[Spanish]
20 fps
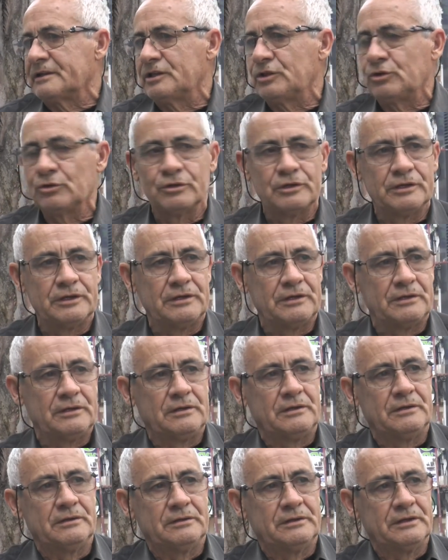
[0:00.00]
resto
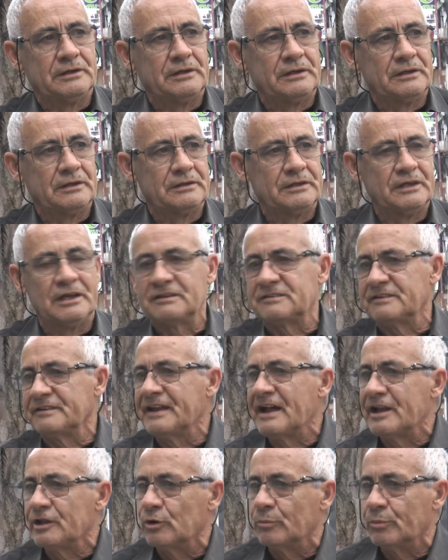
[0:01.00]
de, del
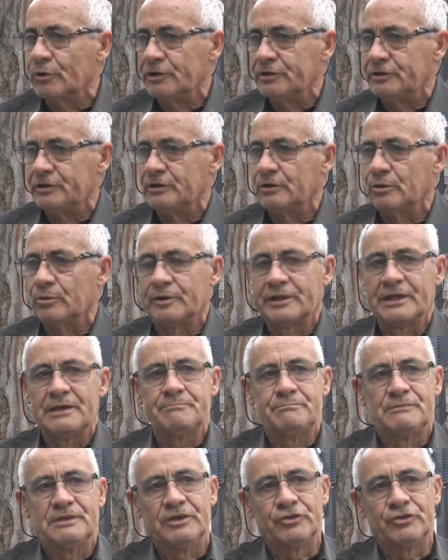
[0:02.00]
escenario político, ¿verdad?